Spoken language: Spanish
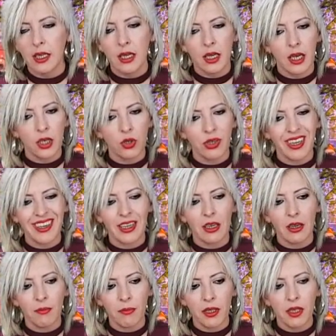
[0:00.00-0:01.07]
El caso es que en
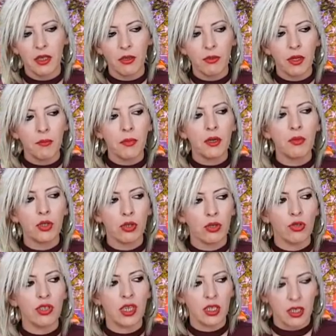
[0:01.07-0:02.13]
el mes de noviembre
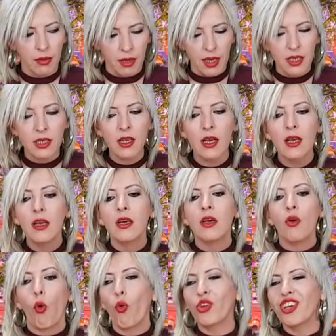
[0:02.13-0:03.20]
vosotros ya sabéis,
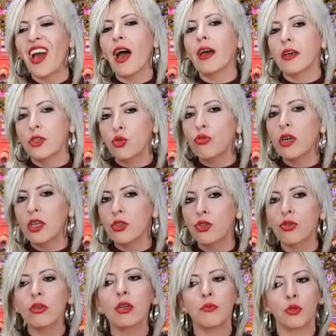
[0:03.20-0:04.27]
o ya es un
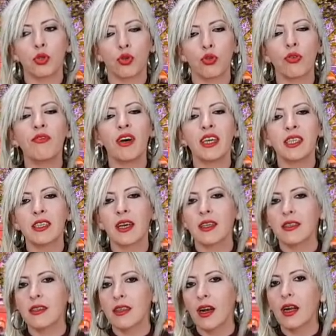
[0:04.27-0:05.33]
hecho, que vosotros vais a
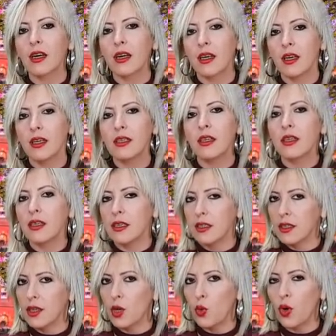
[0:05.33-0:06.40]
entrar en
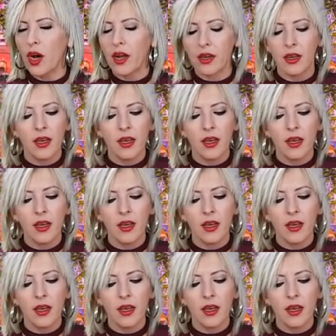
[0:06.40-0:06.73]
ese lugar.